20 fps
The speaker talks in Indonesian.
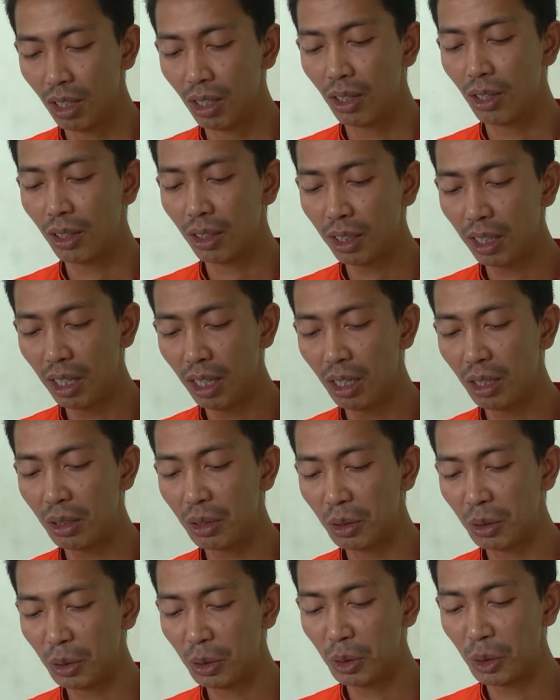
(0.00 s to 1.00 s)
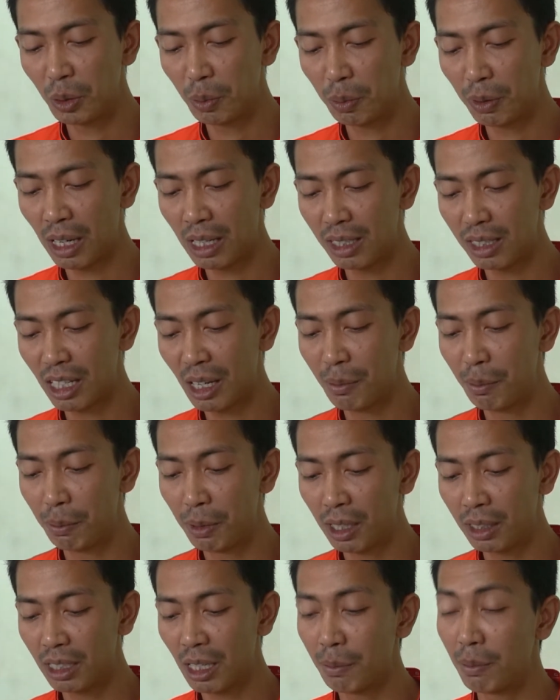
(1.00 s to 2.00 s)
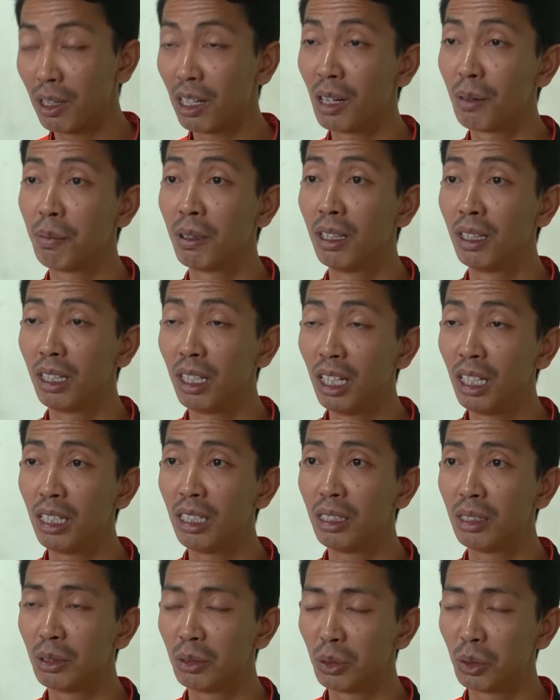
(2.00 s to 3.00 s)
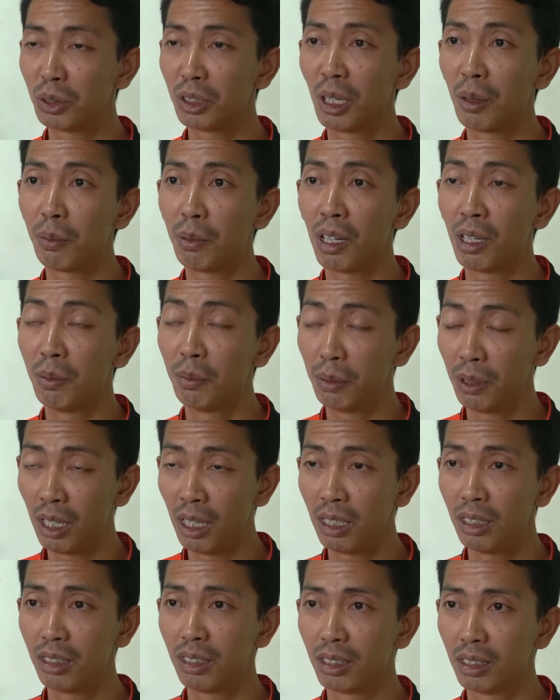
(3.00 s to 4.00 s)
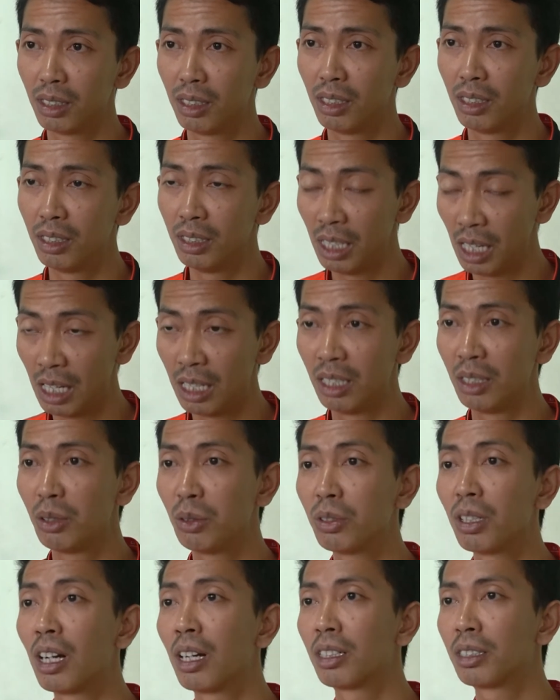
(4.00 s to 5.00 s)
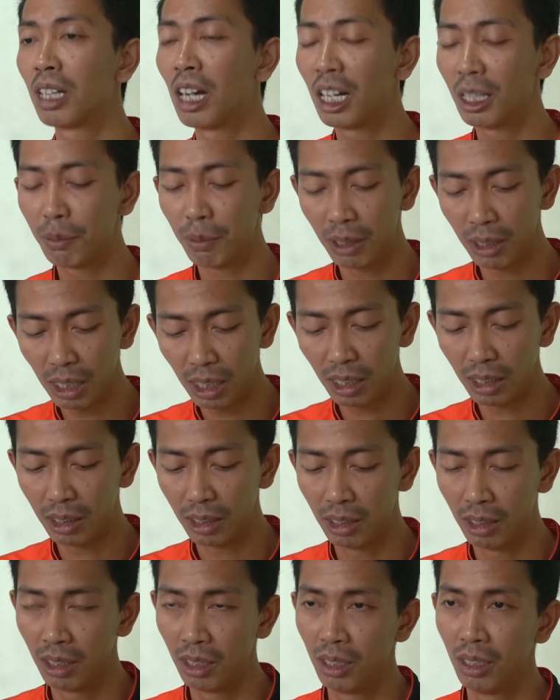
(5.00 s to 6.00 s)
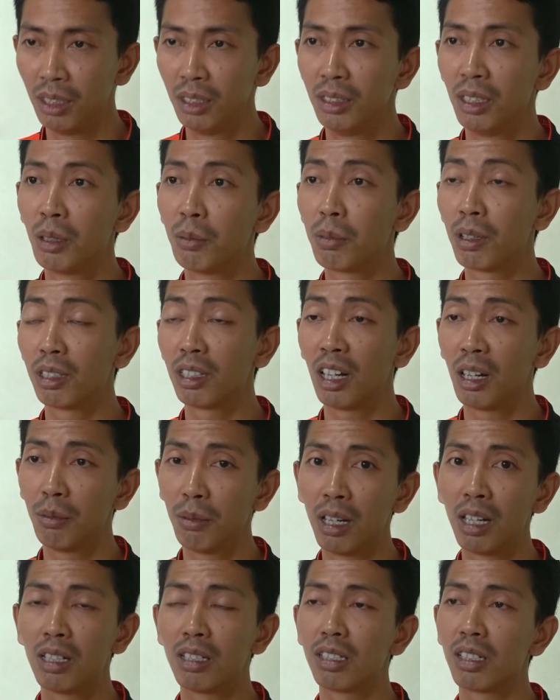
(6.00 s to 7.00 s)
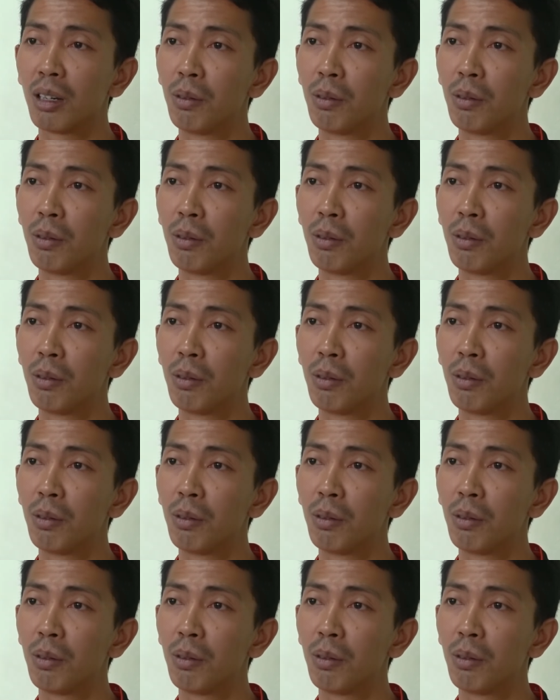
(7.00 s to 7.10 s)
Oke, untuk peran peransang brand apakah penting untuk capaian brands? Ya, itu sangat sangat penting. Yang pertama,